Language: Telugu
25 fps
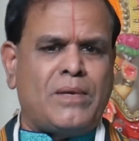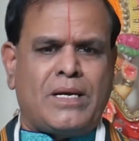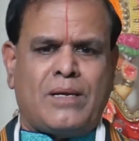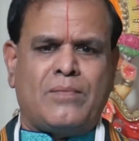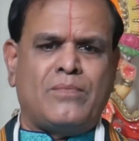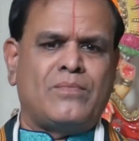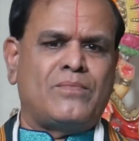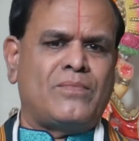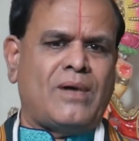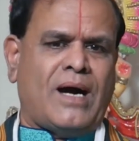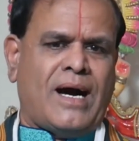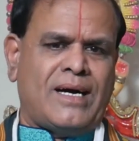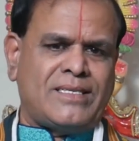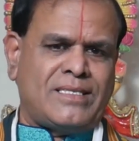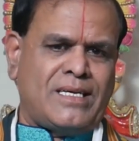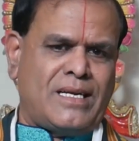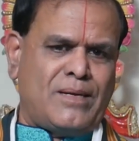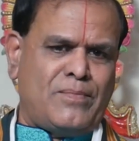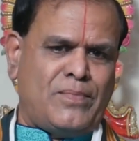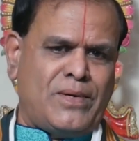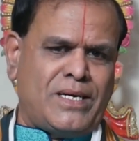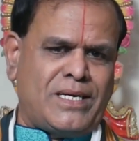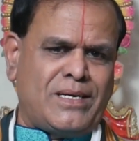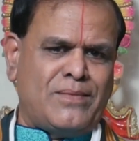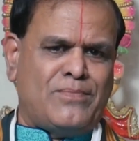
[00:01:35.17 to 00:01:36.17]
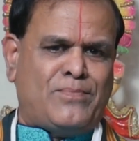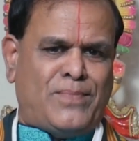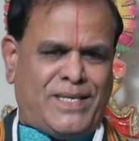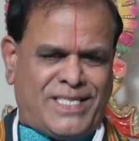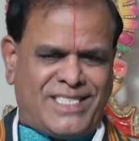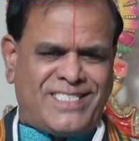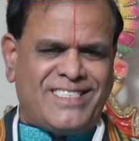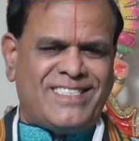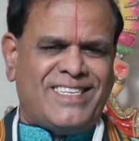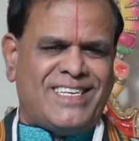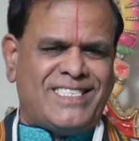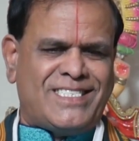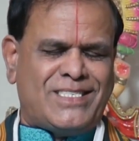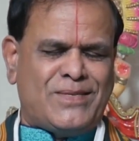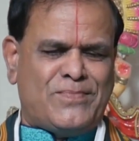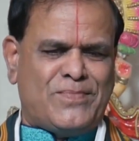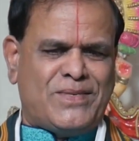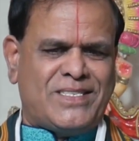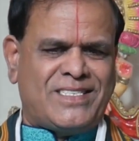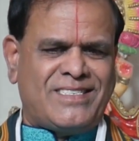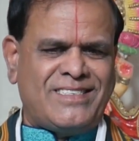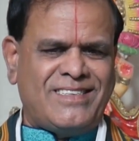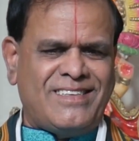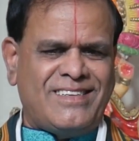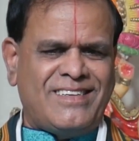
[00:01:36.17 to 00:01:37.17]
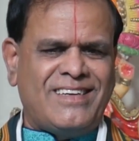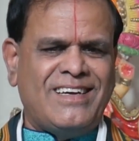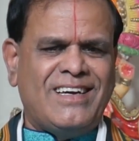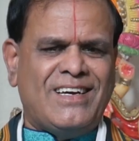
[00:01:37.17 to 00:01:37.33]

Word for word: మనం ఆధారపడడం మంచిదని చెప్పేసి